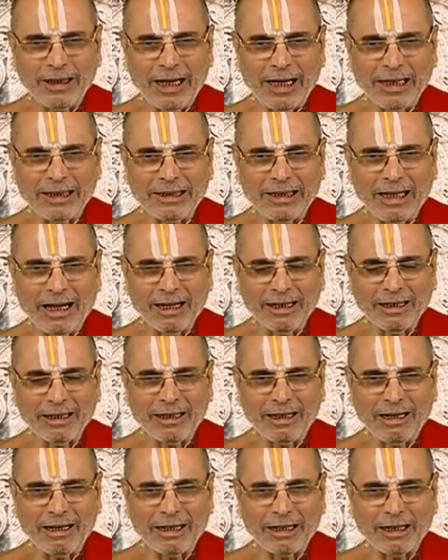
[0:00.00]
அதுதான்
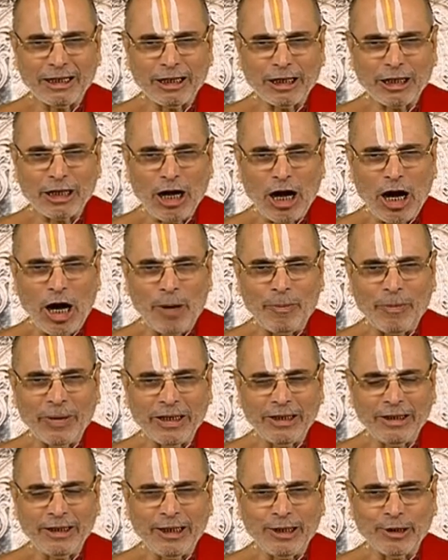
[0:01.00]

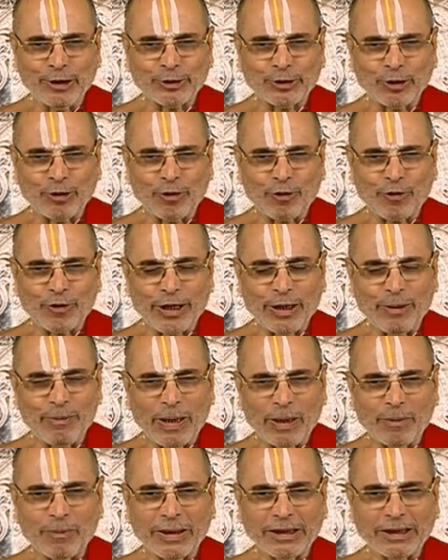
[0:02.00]
காமன் என்று சொல்லக்கூடிய
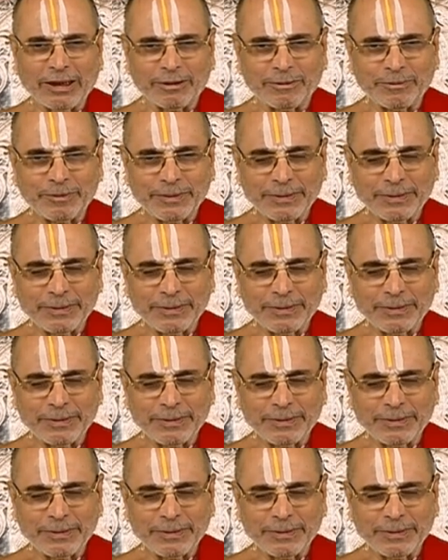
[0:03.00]
மன்மதன்